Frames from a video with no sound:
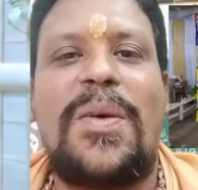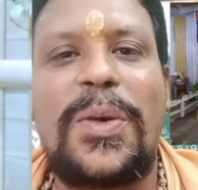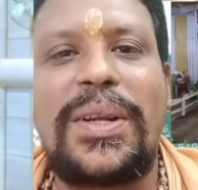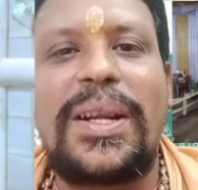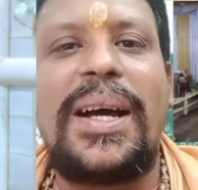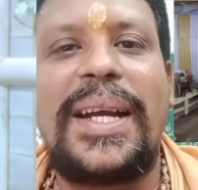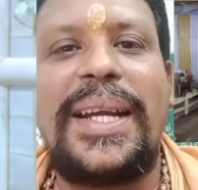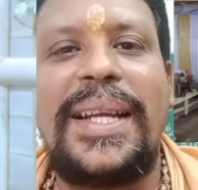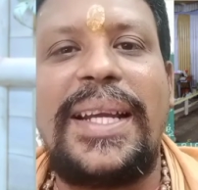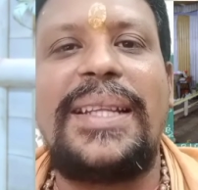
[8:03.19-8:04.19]
ஒன்றாக
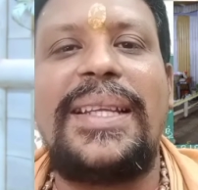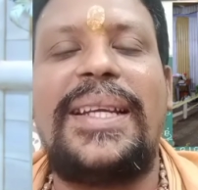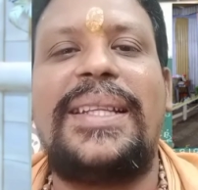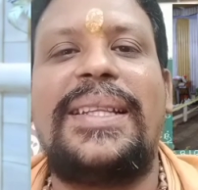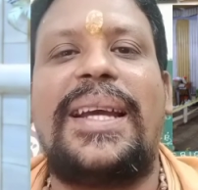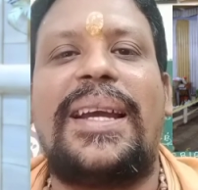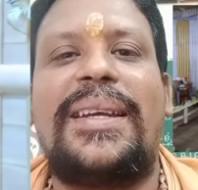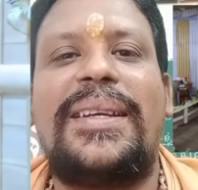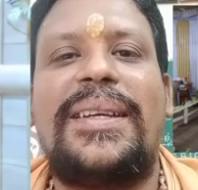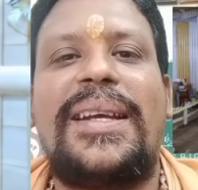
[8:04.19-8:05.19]
இணைந்து இந்த
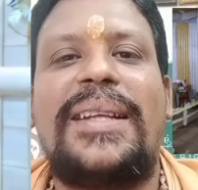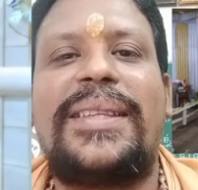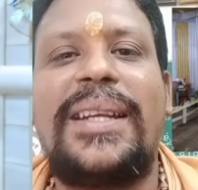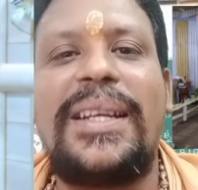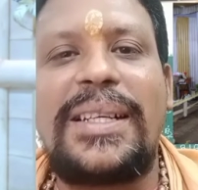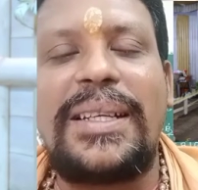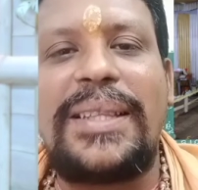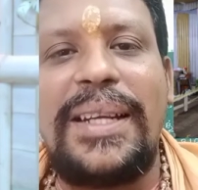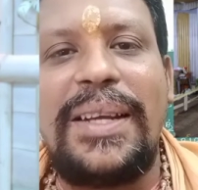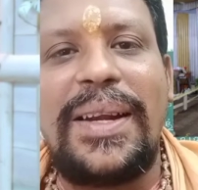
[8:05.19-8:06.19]
திரு
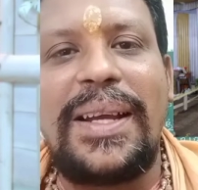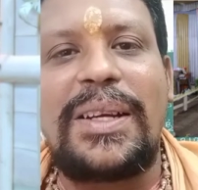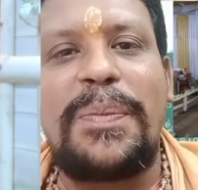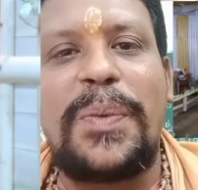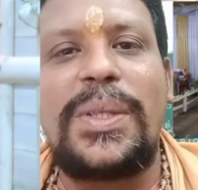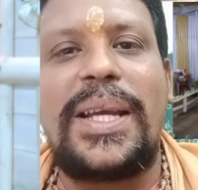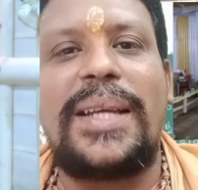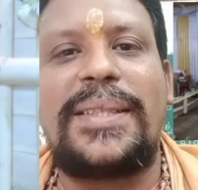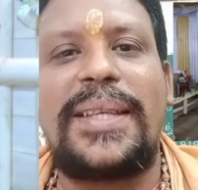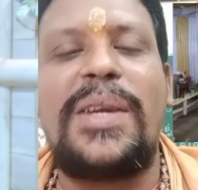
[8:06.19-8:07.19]
திருவிளக்கு பூஜையை
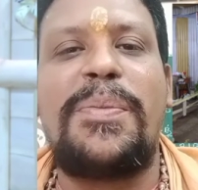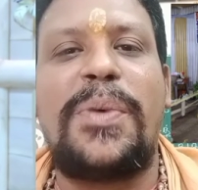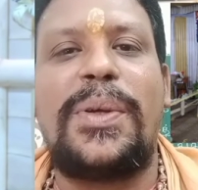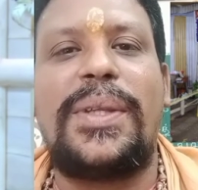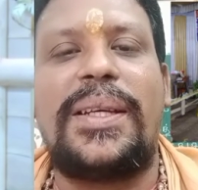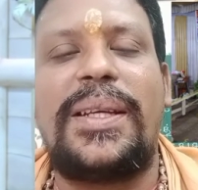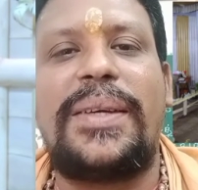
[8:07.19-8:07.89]
செய்யும்போது